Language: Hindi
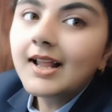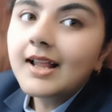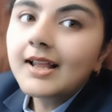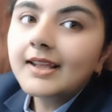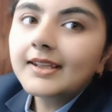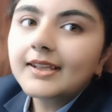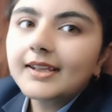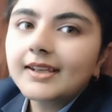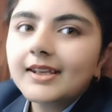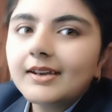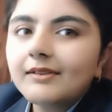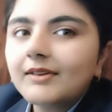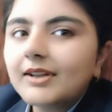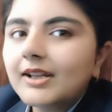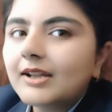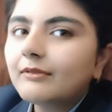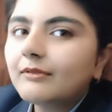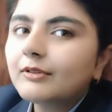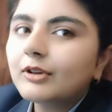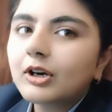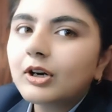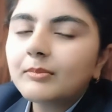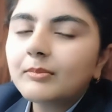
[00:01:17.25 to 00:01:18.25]
कि ये वाला
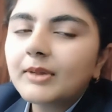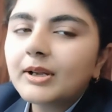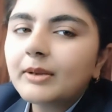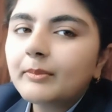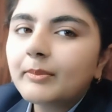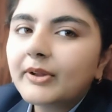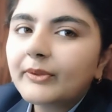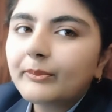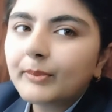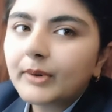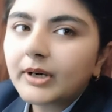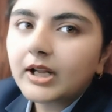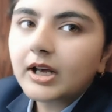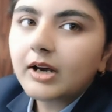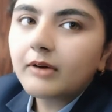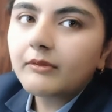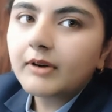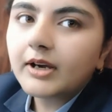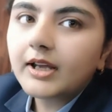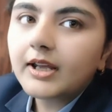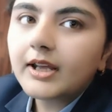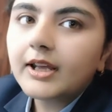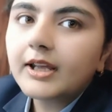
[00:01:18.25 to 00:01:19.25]
व्लॉग मेरे पास पड़ा हुआ
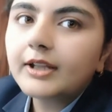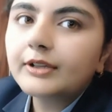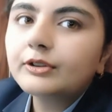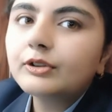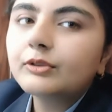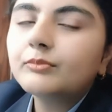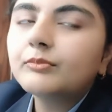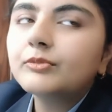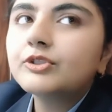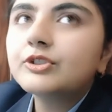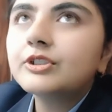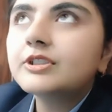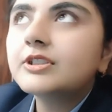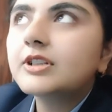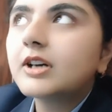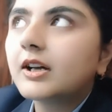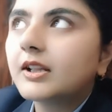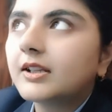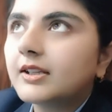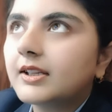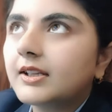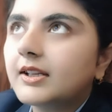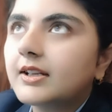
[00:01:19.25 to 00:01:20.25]
है तो मुझे
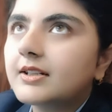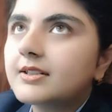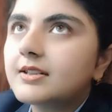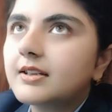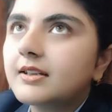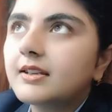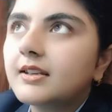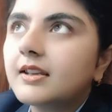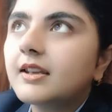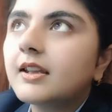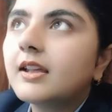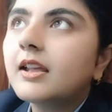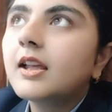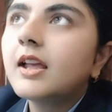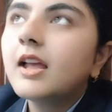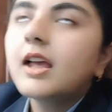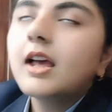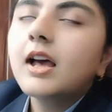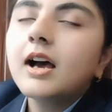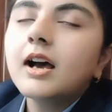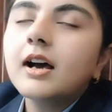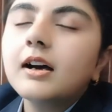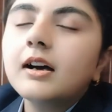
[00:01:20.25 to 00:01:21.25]
डाल देना चाहिए
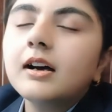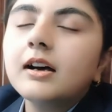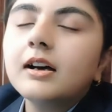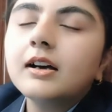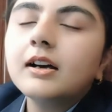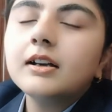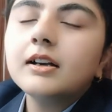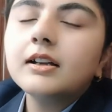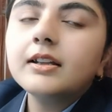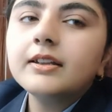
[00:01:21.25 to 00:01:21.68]
आ,